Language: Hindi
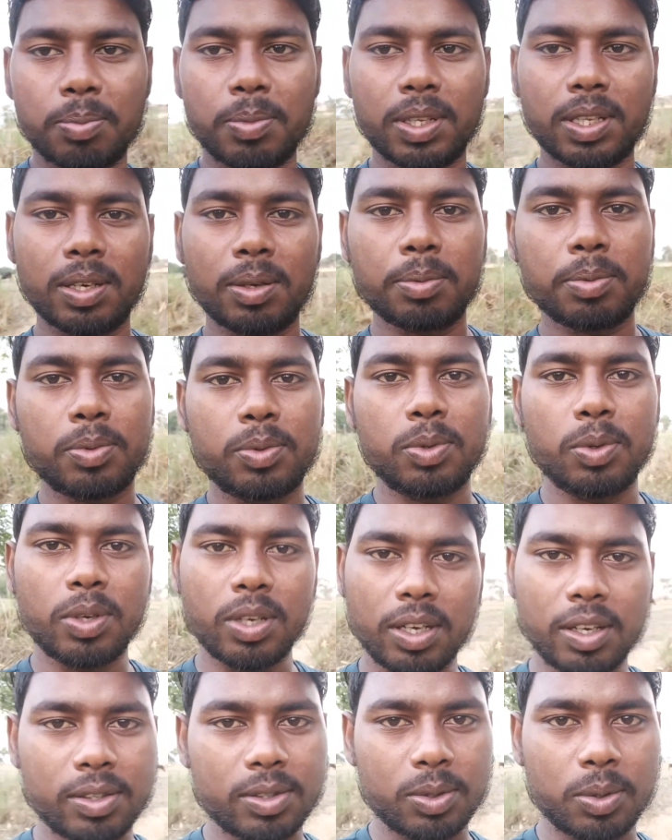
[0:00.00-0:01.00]
मतलब
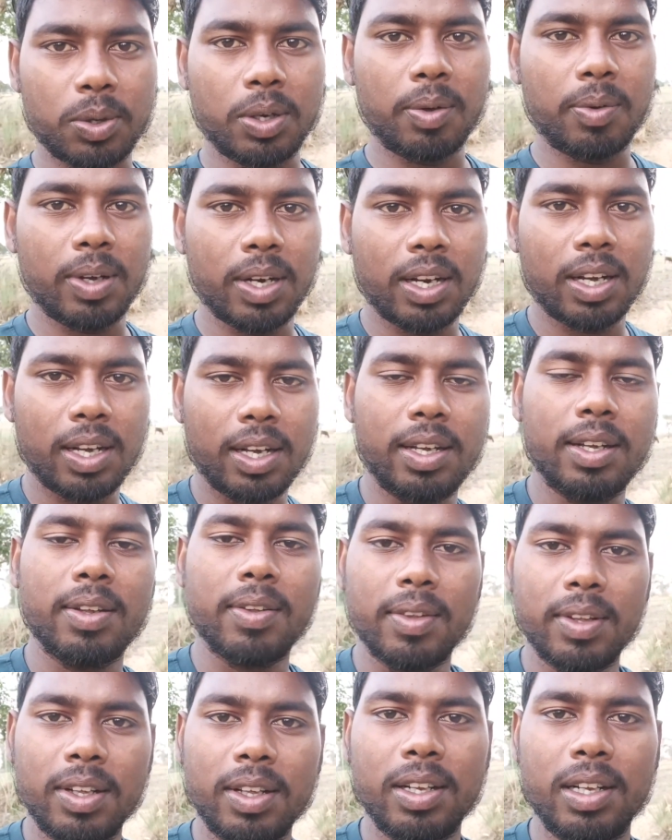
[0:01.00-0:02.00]
सूर्य अस्त होने वाला है
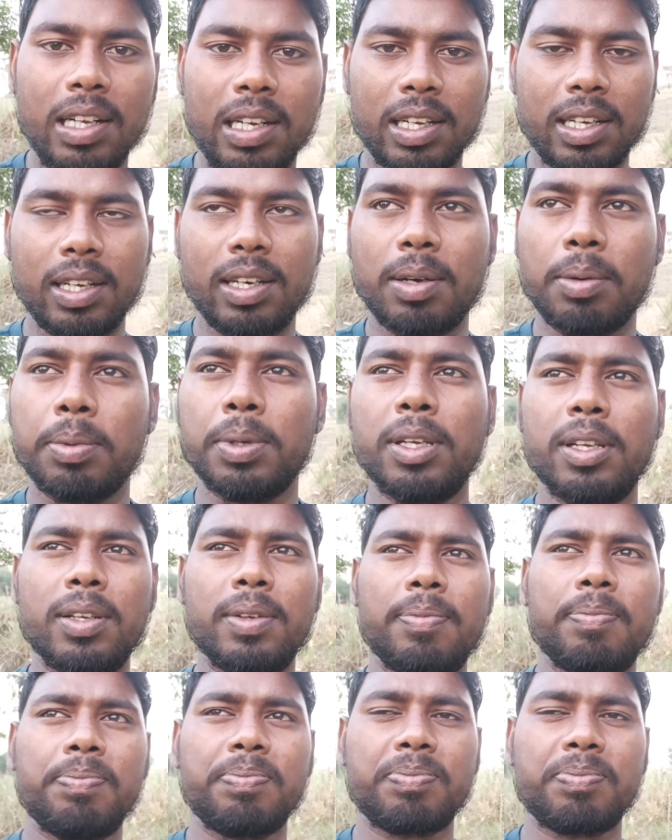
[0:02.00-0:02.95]
लेकिन अभी